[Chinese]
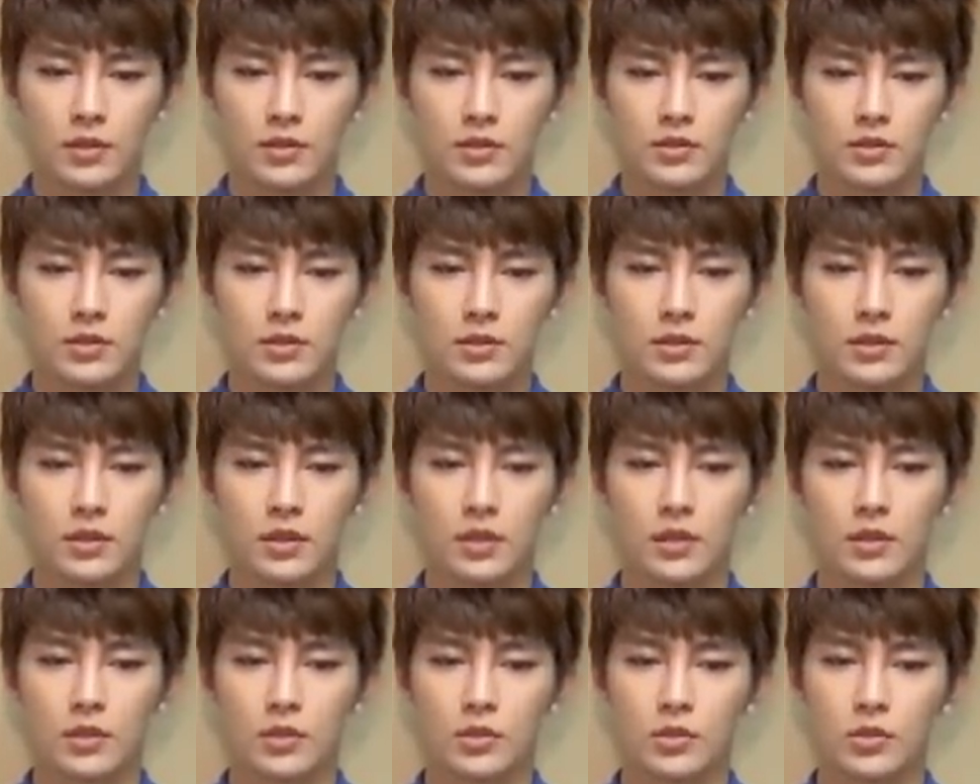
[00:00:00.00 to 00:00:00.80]
跟四个
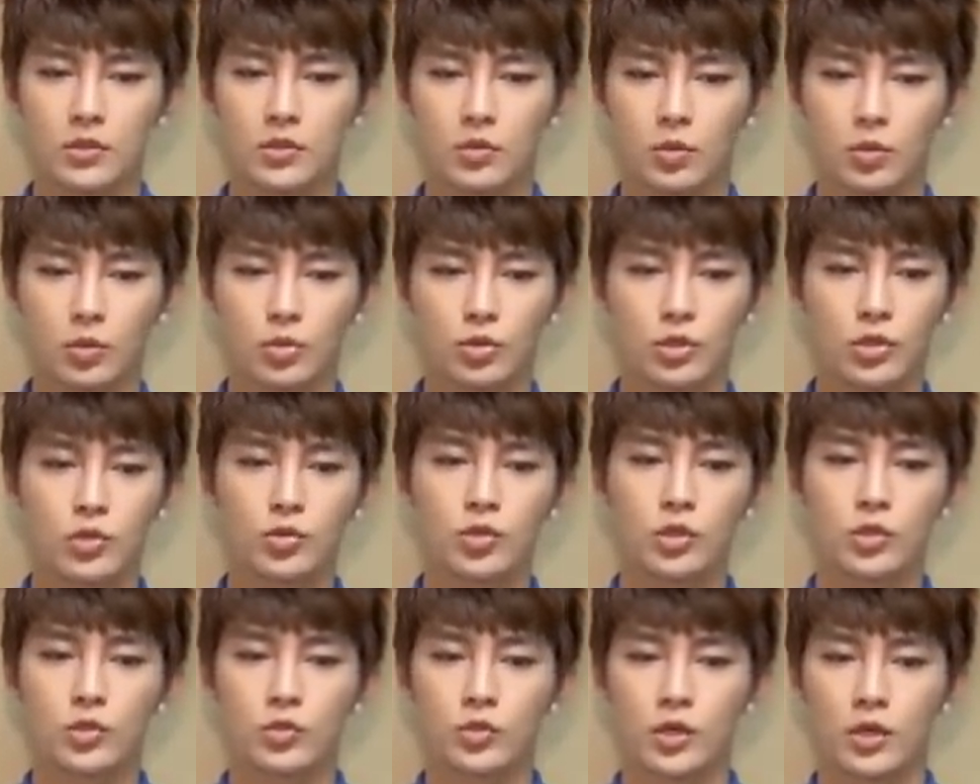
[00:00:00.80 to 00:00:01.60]
人，我觉得
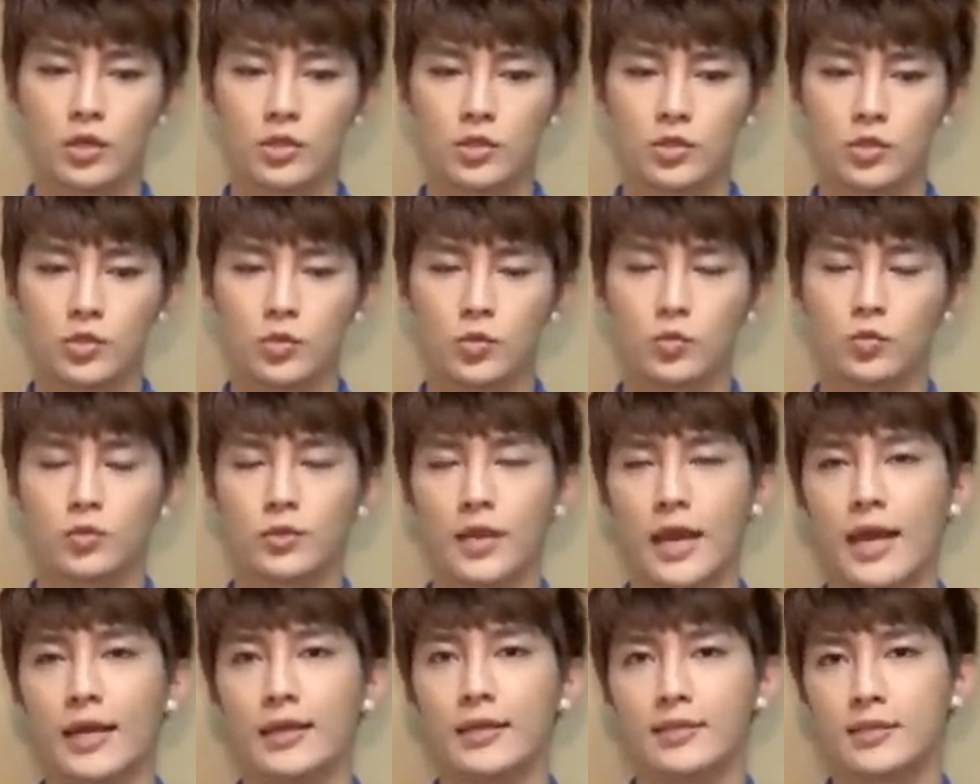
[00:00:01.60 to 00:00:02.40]
最主要就是舞
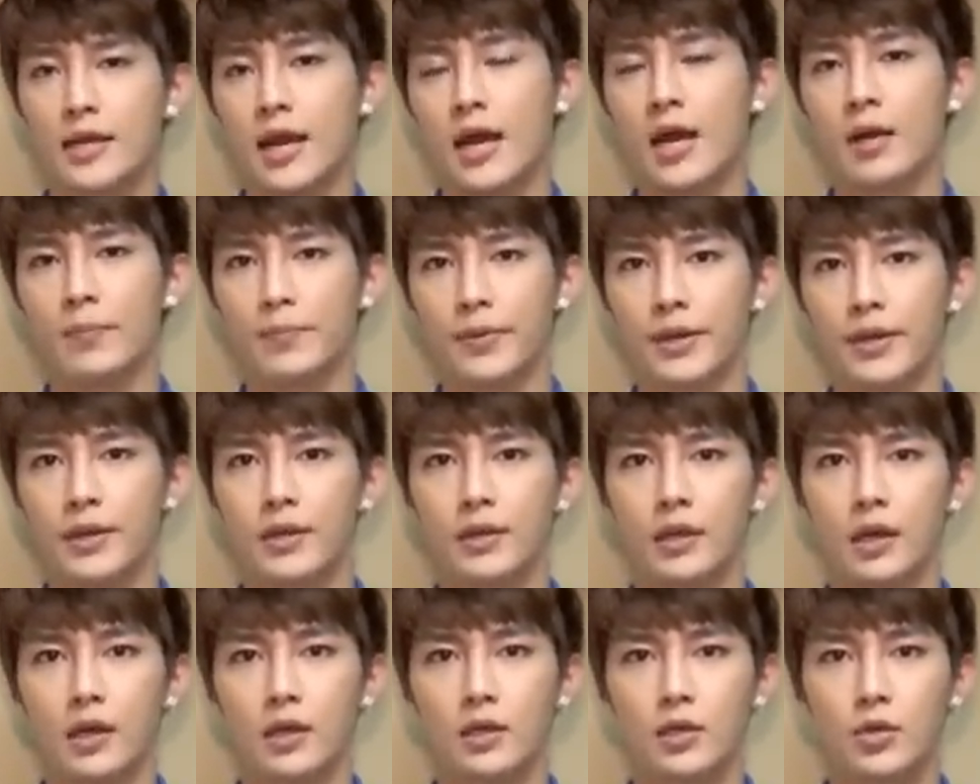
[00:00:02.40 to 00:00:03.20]
台的差别
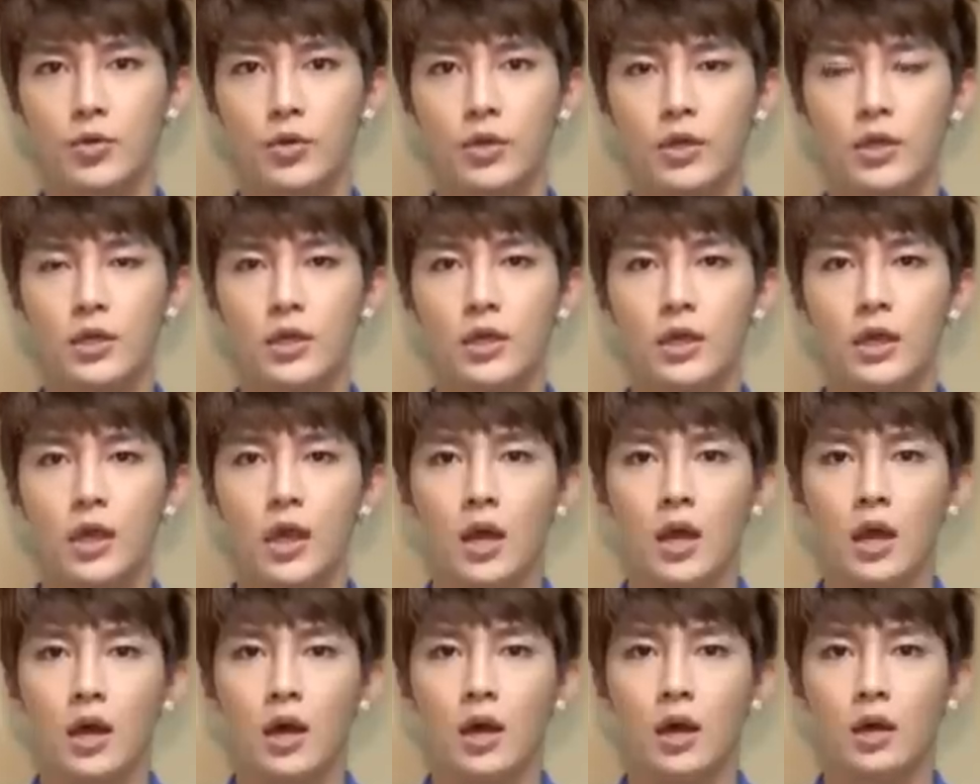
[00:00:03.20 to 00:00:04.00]
啦，因为
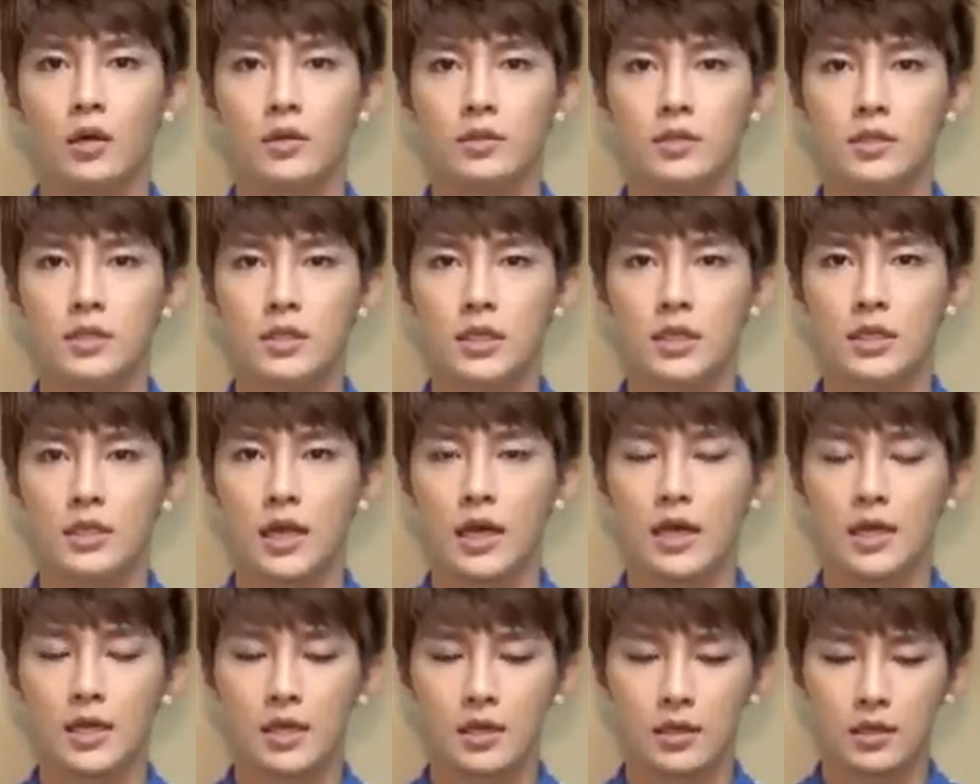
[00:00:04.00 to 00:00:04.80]
啊，自己
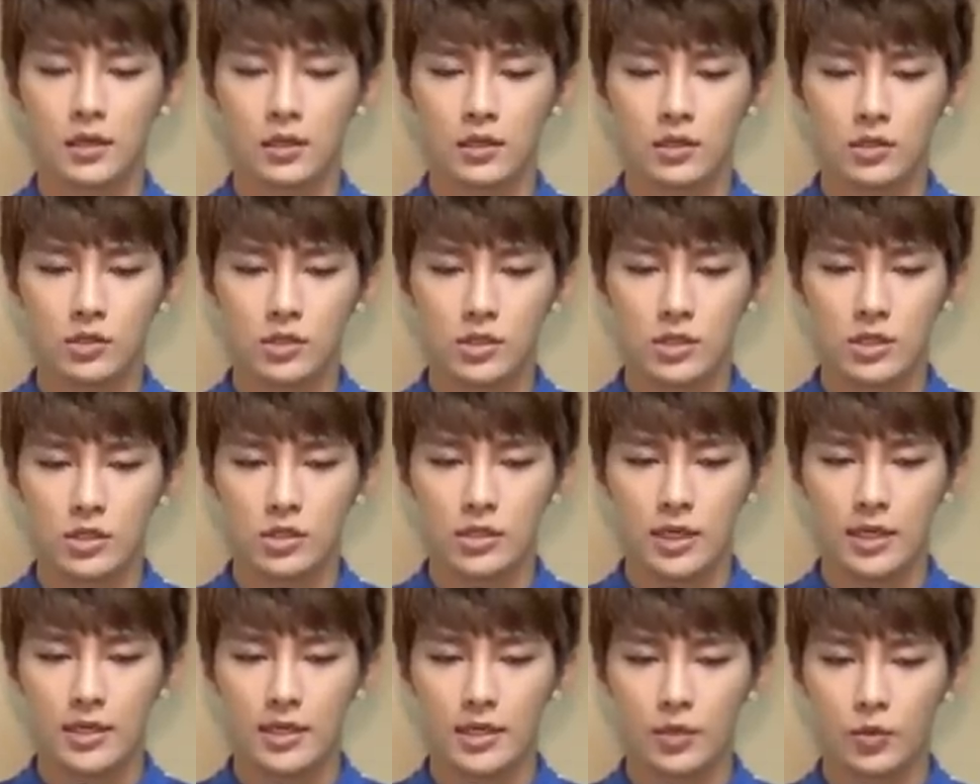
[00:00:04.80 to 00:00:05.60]
当一个人，自己
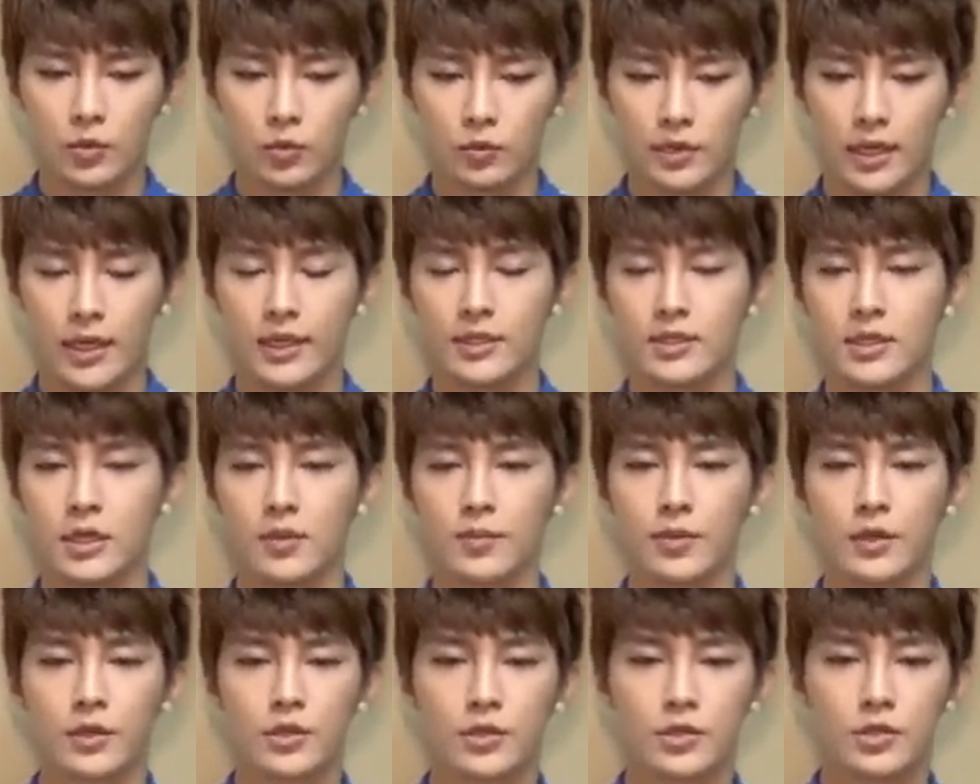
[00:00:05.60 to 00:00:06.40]
站在舞台
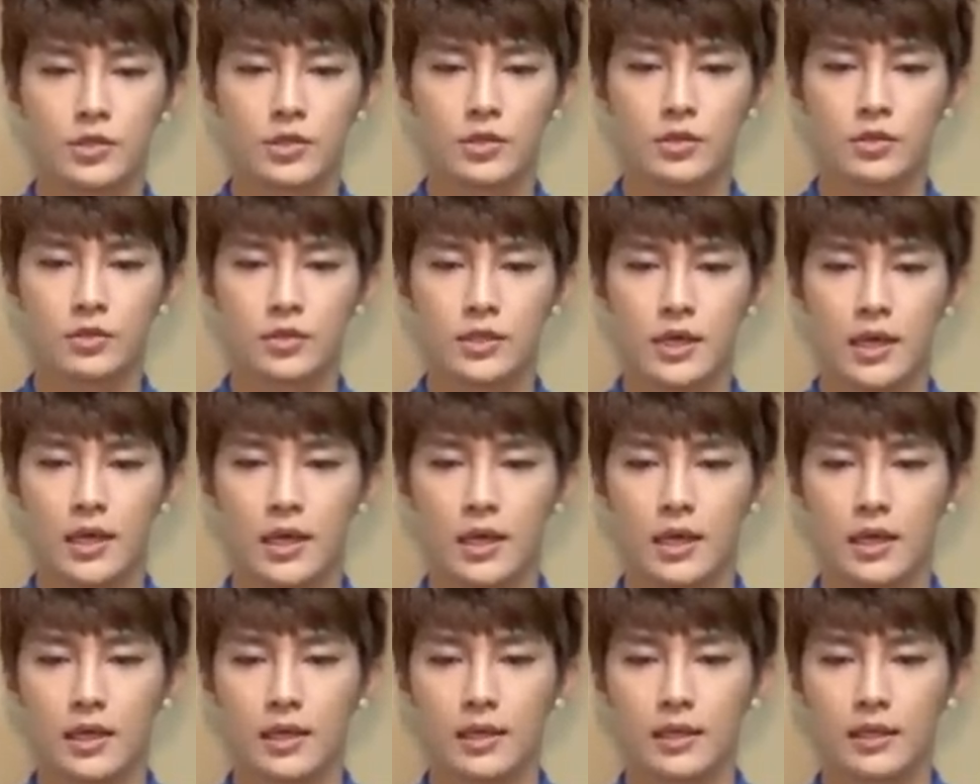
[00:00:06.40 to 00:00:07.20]
上面的时候，
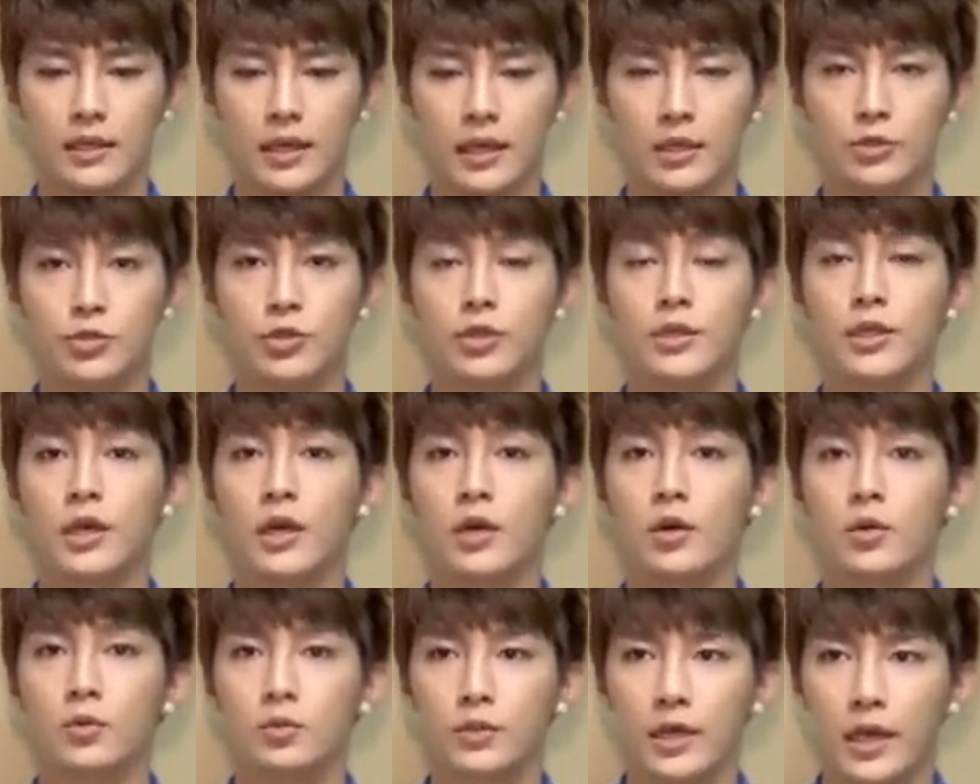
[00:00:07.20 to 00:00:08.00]
才感觉
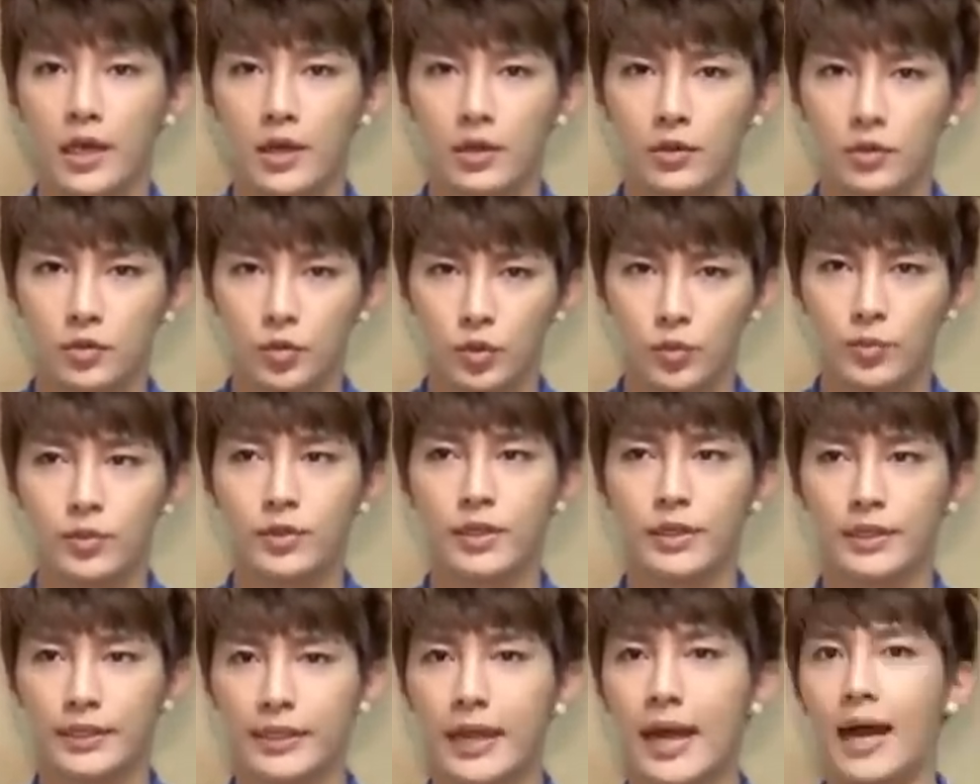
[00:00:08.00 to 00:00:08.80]
到舞台有多
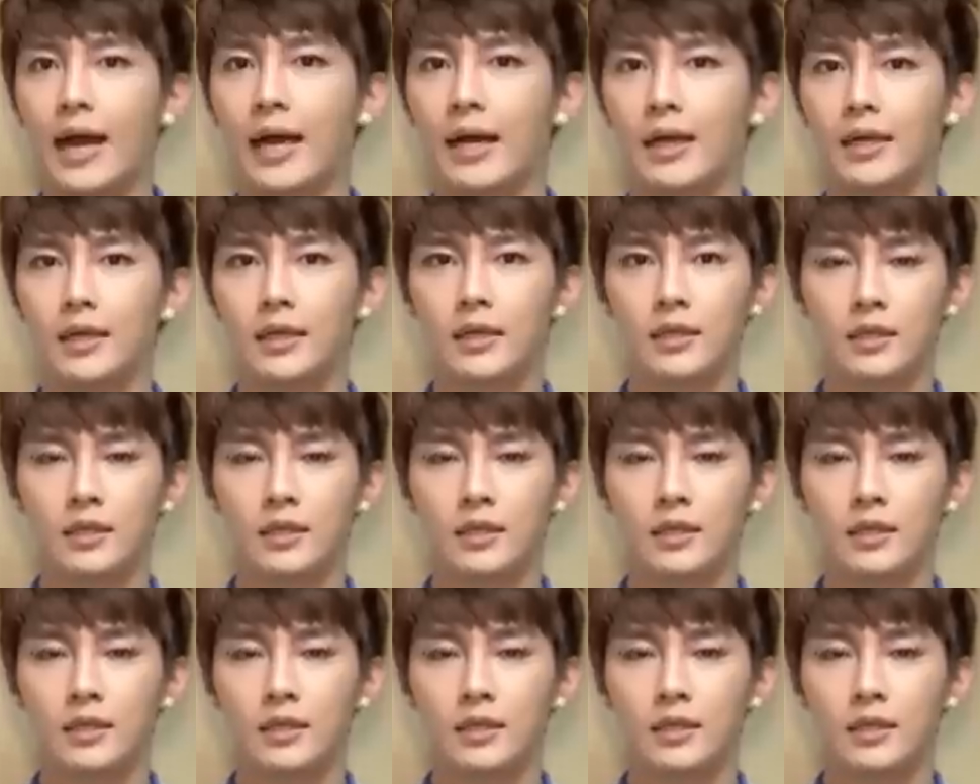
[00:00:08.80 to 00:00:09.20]
么的大，